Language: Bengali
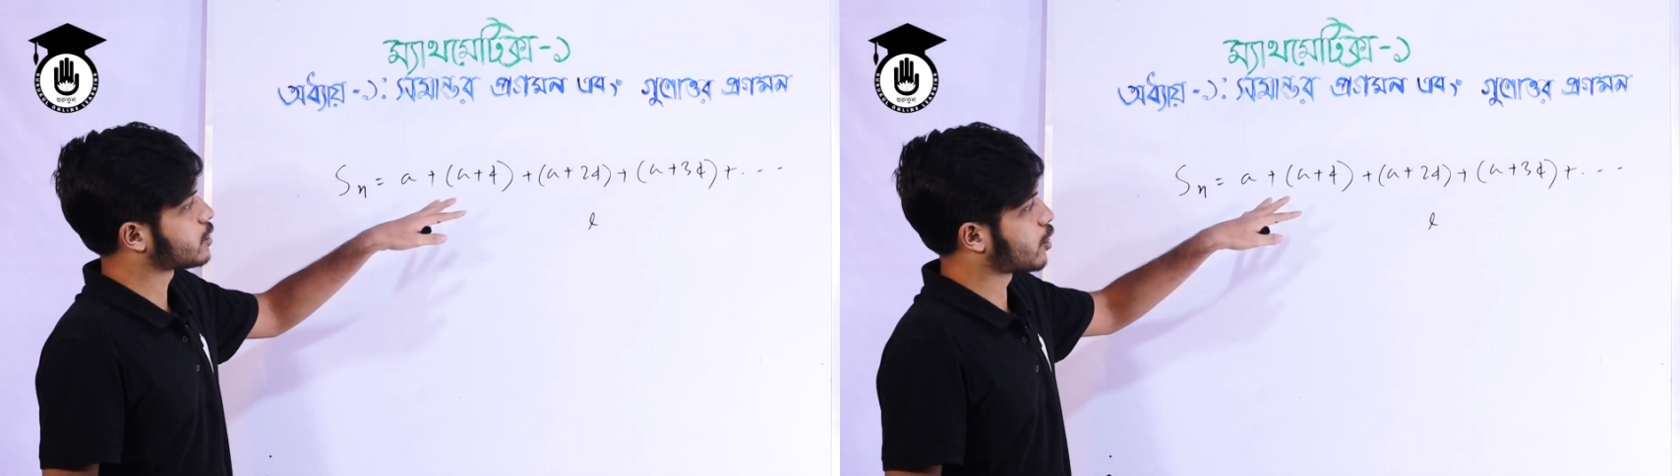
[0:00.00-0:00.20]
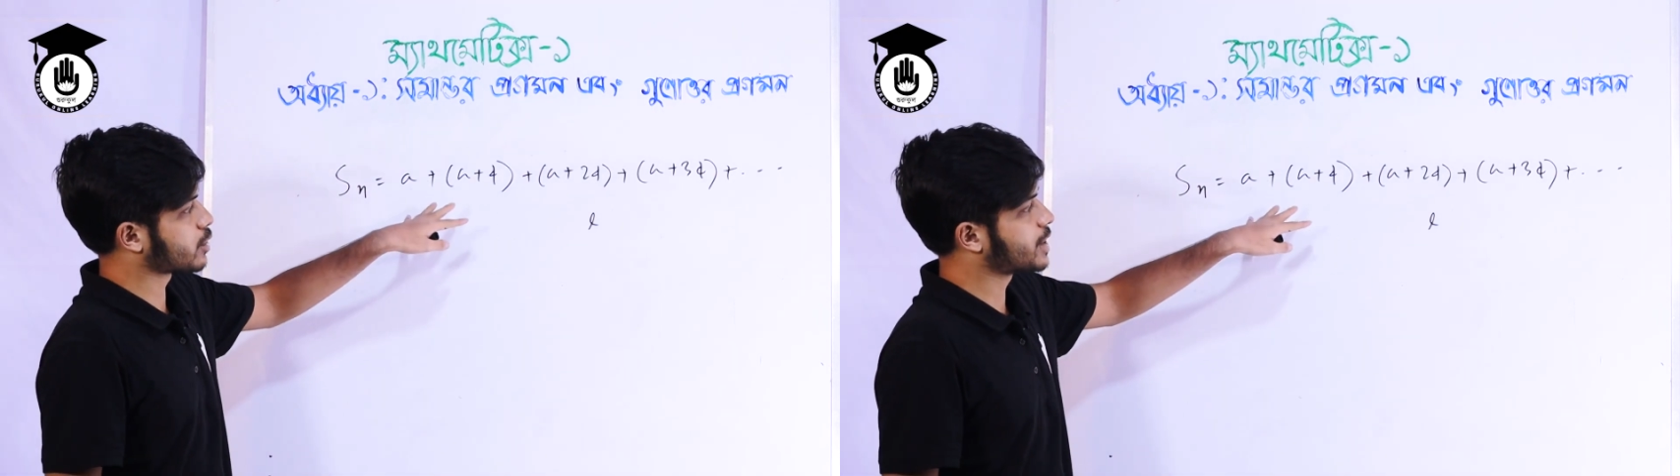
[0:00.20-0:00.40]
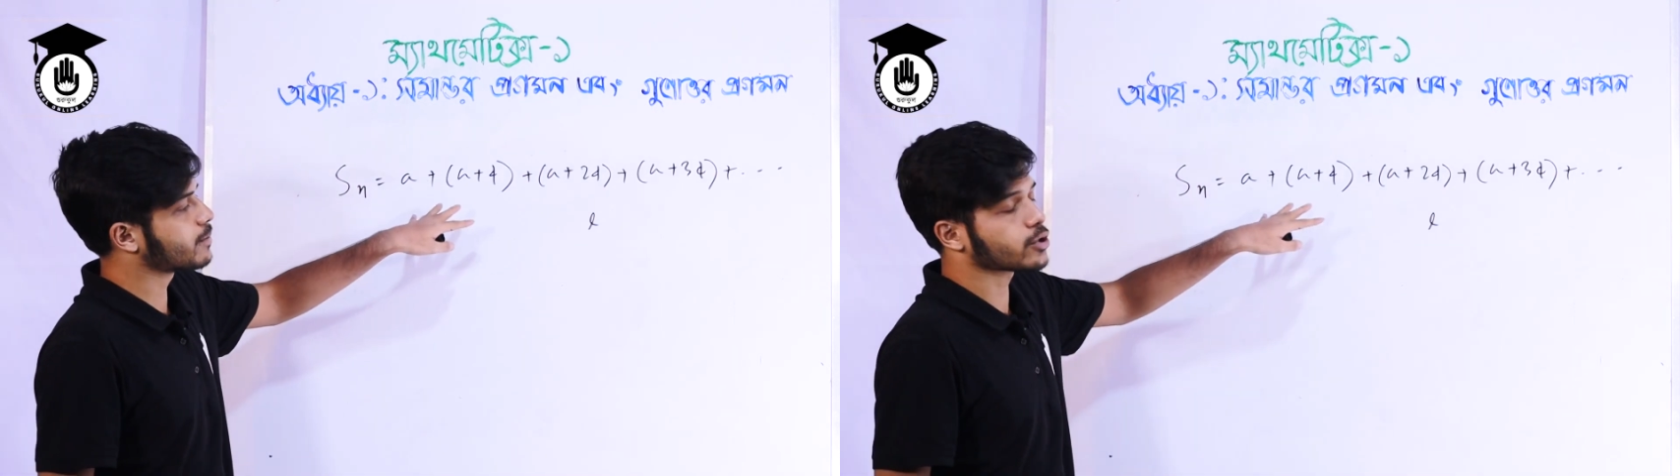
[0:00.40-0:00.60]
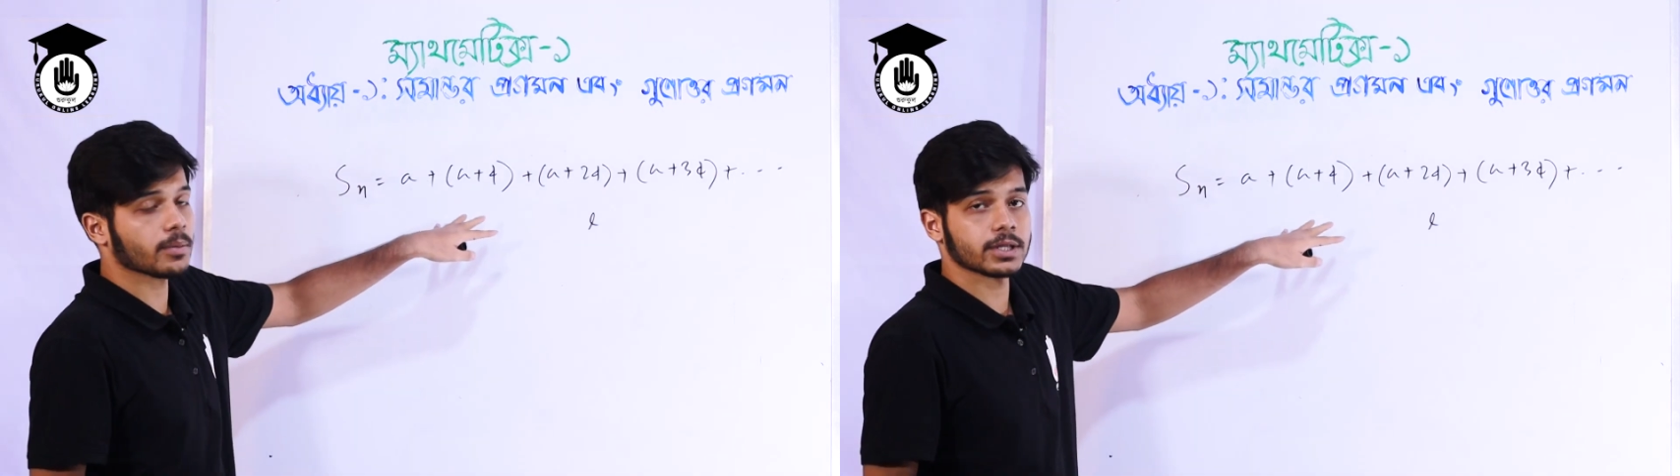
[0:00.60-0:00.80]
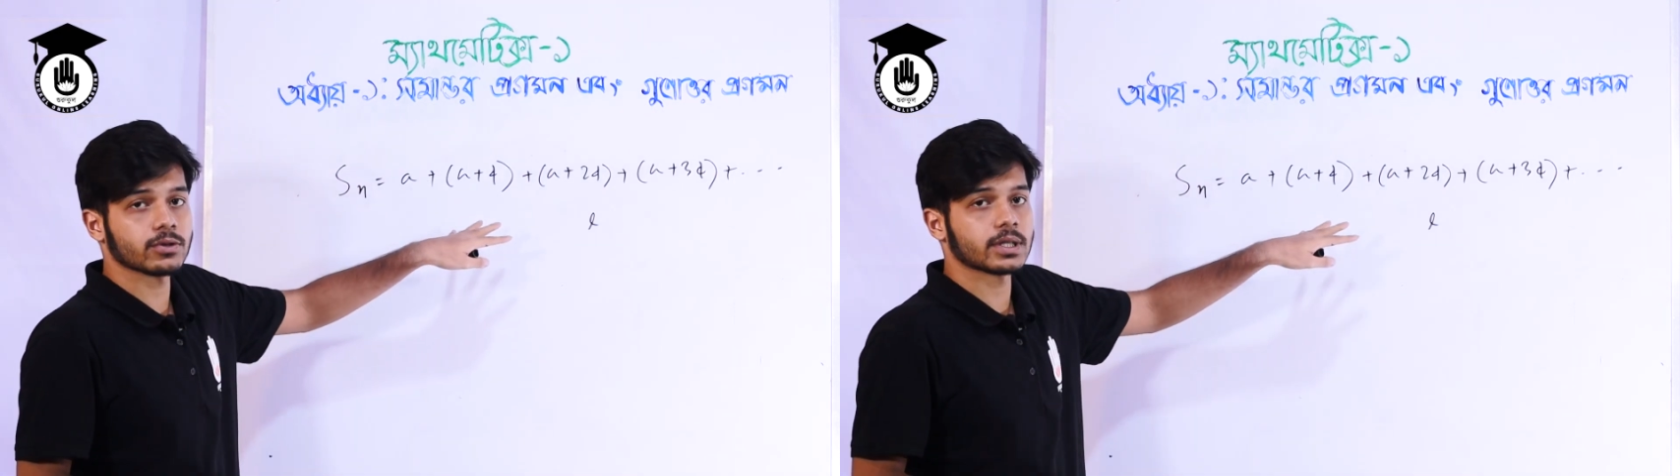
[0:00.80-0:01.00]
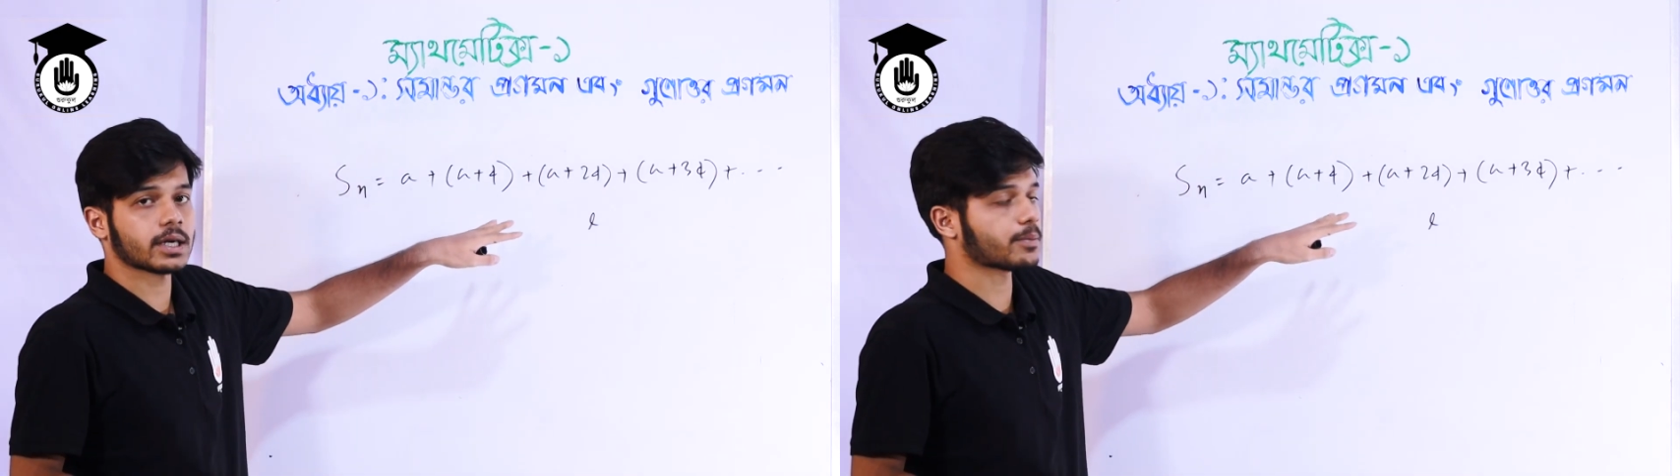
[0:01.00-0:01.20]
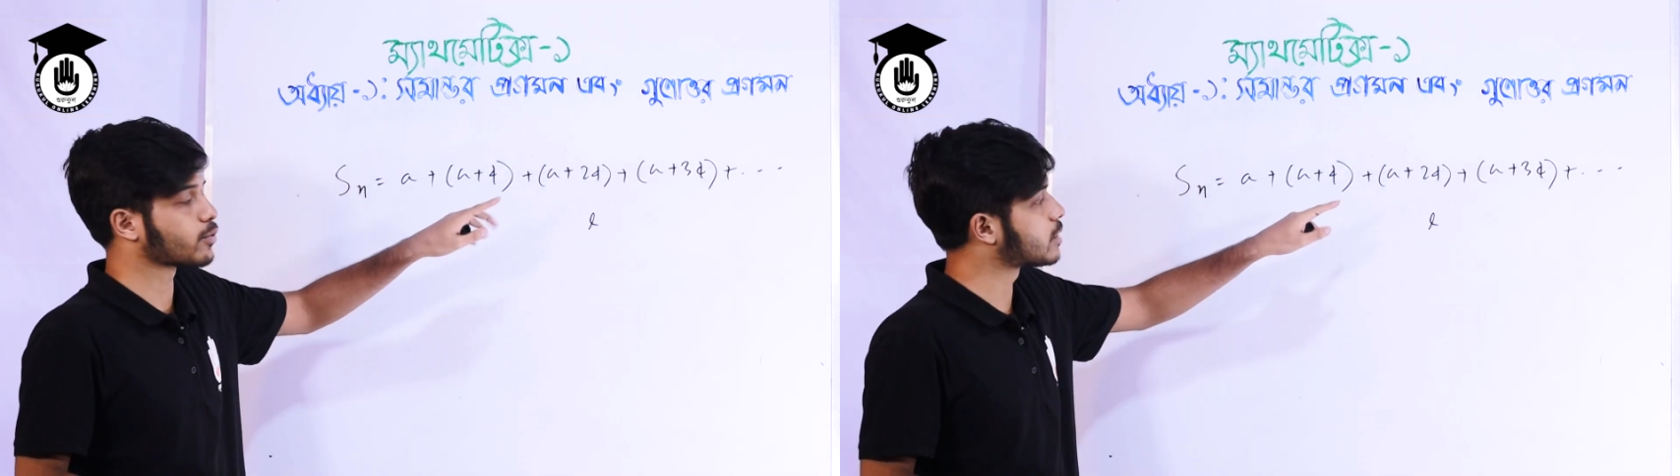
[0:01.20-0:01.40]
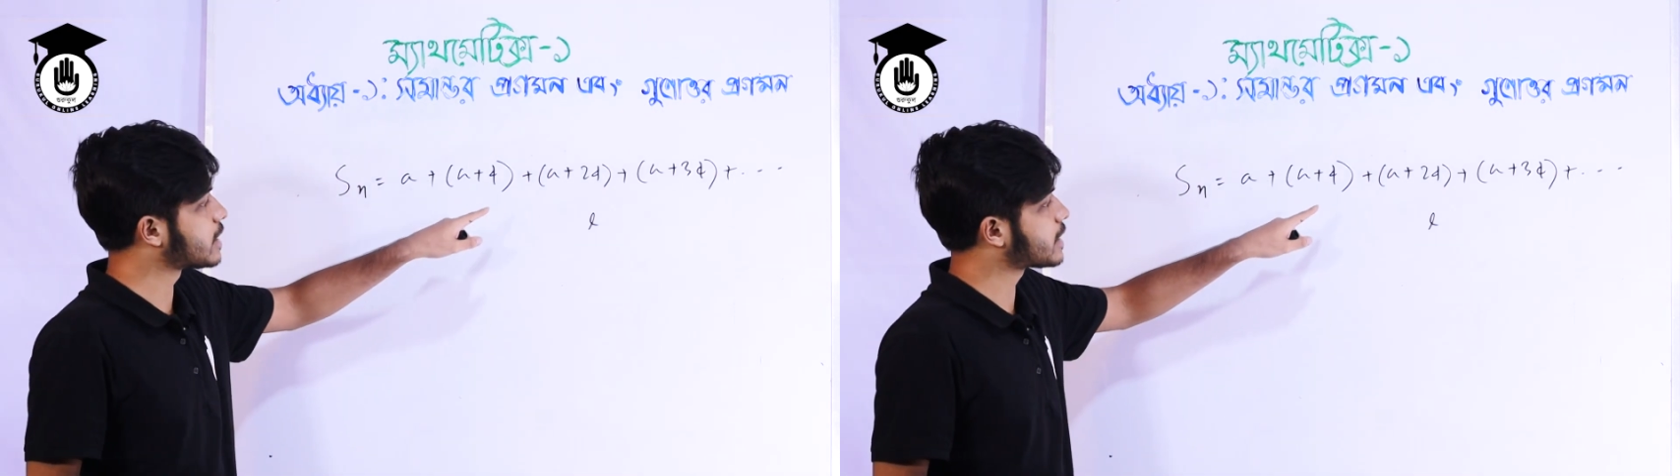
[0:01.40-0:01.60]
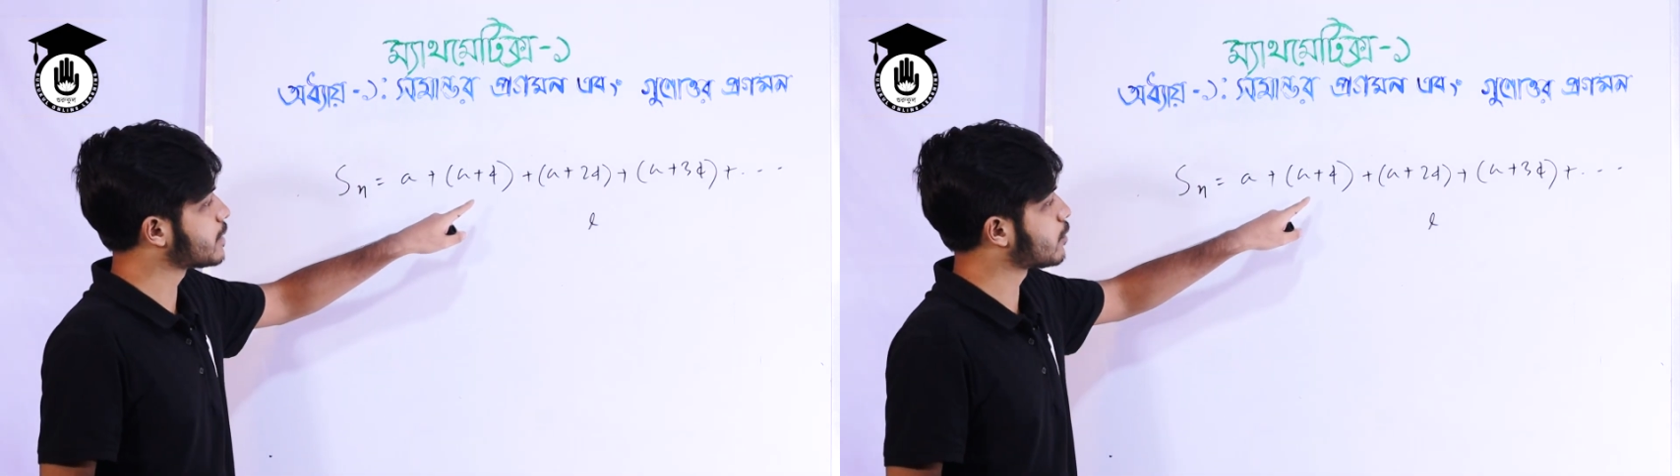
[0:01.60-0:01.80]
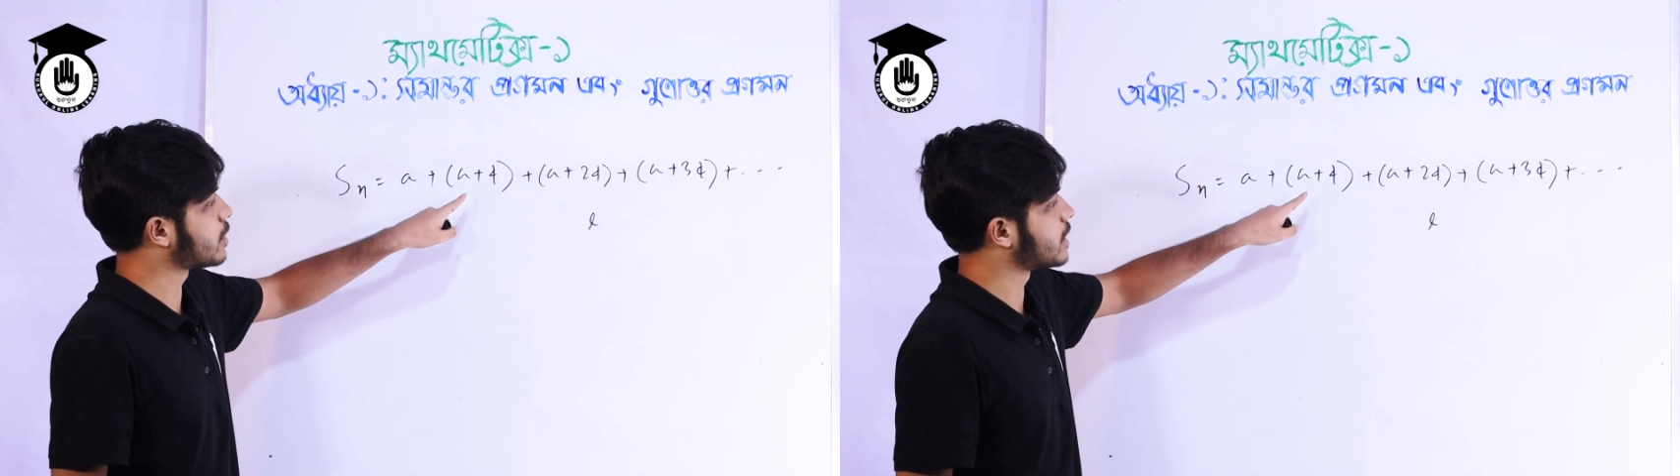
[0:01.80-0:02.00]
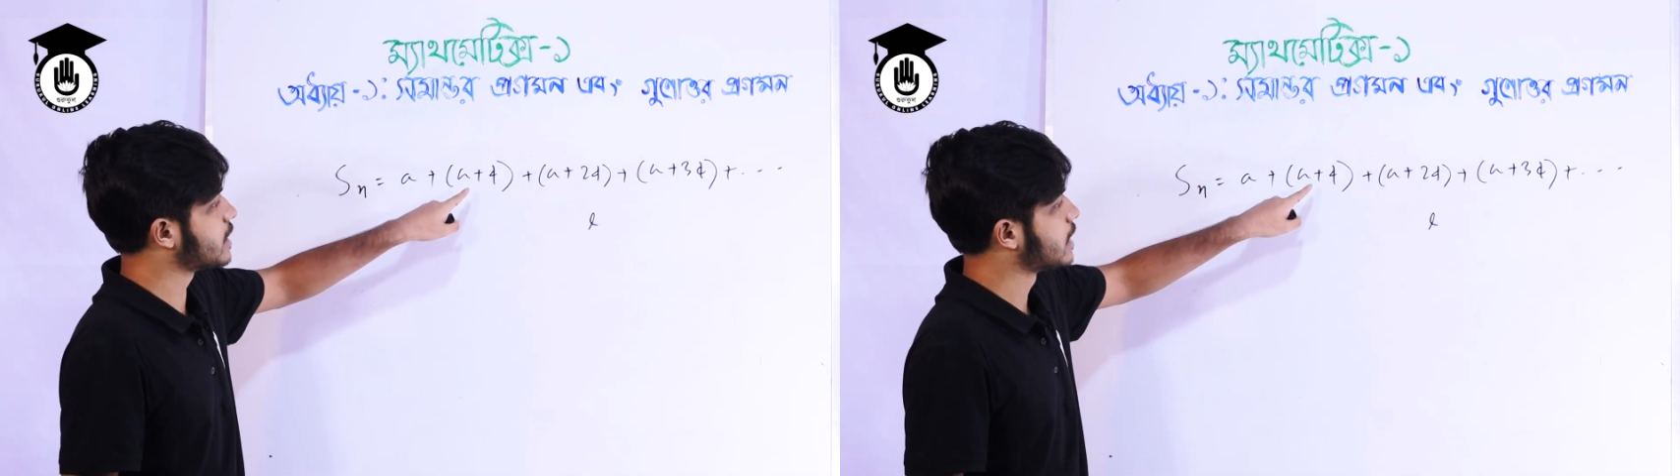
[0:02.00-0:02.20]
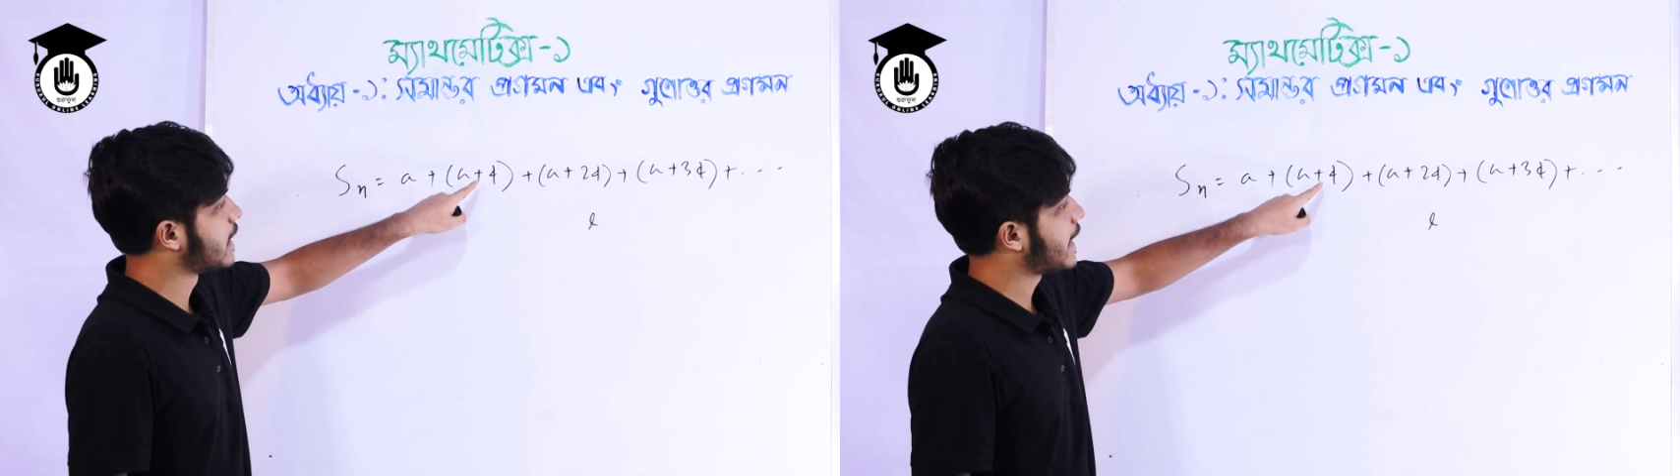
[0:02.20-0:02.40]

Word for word: সসীম সমান্তর ধারার প্রত্যেকটি পদই